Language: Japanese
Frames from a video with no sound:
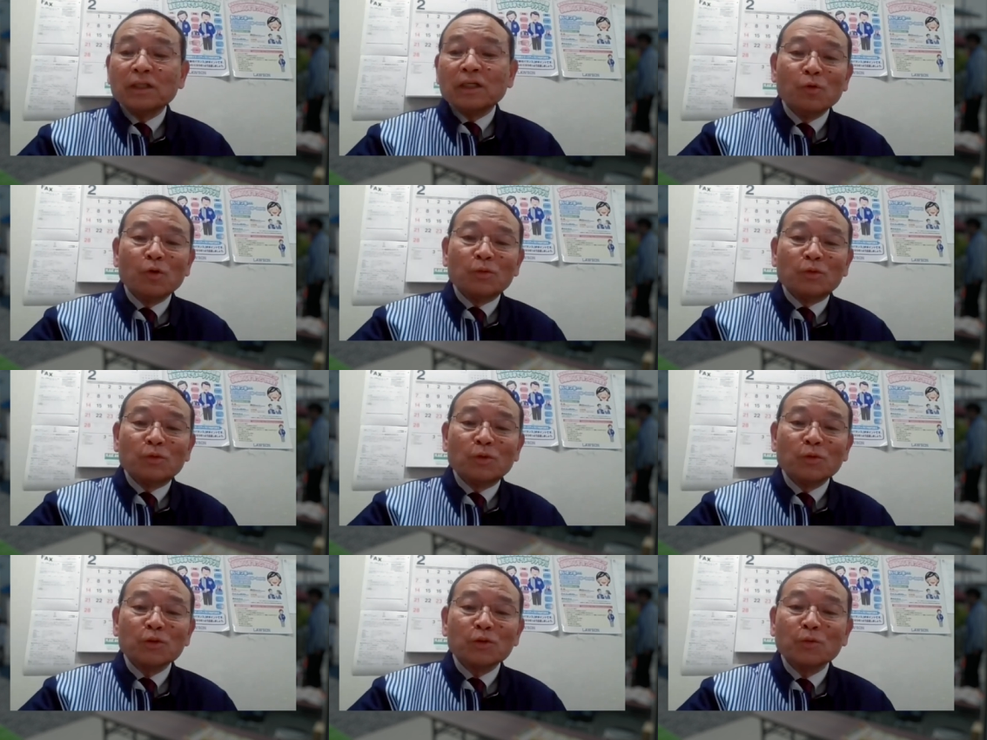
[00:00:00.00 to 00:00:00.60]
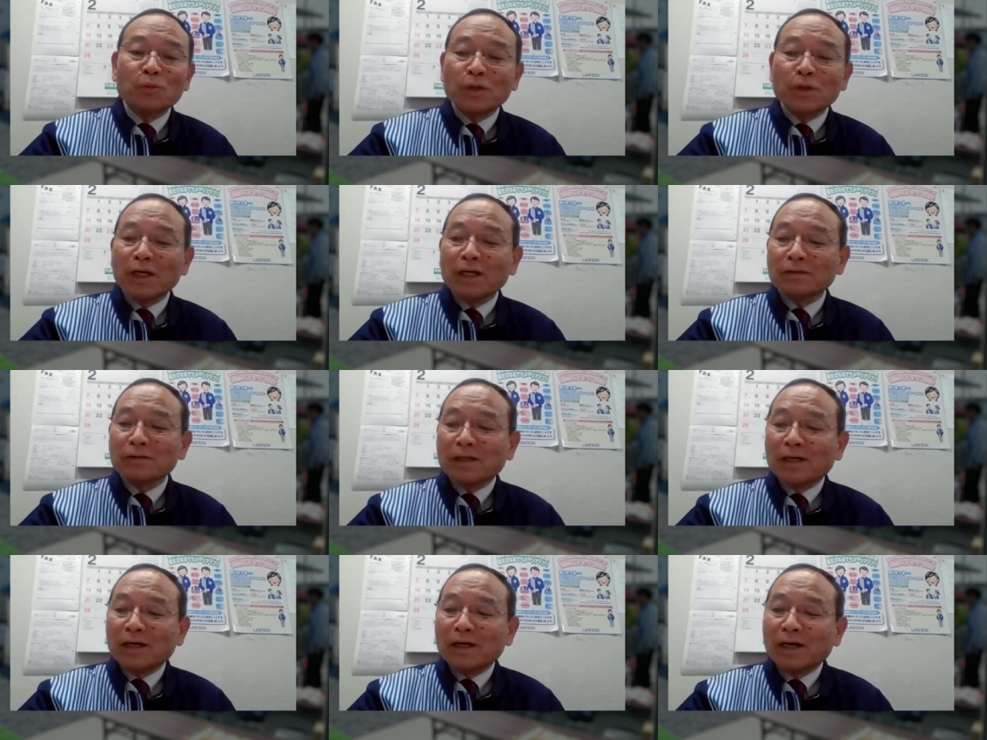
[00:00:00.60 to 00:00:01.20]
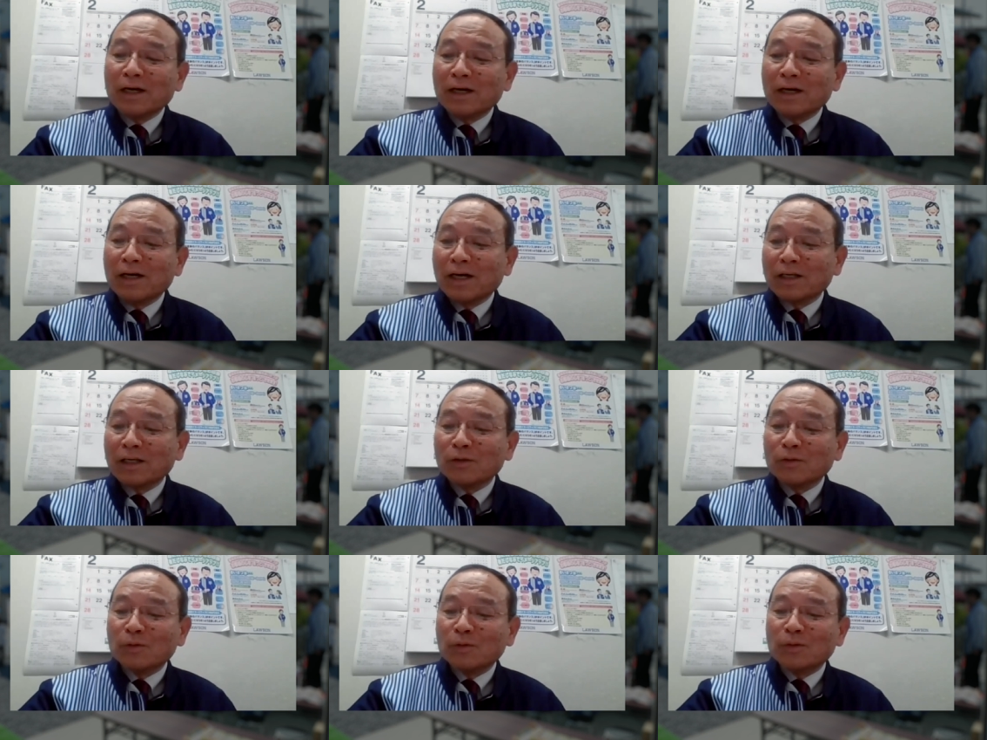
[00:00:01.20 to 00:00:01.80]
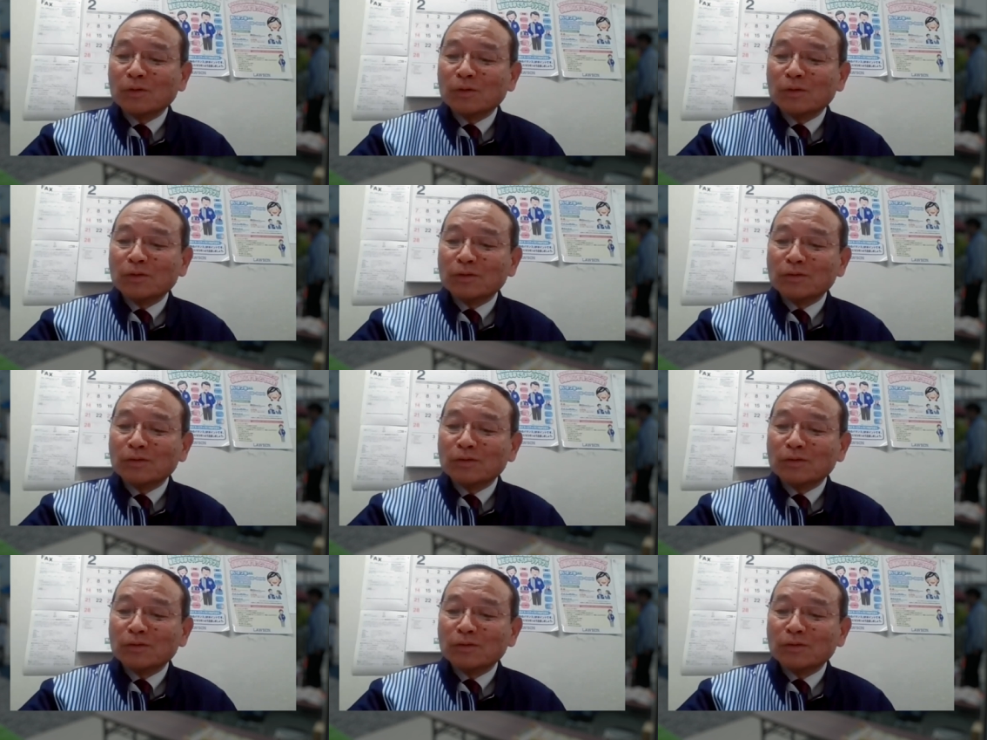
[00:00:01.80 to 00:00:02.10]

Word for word: もうどうしようもないぐらいあの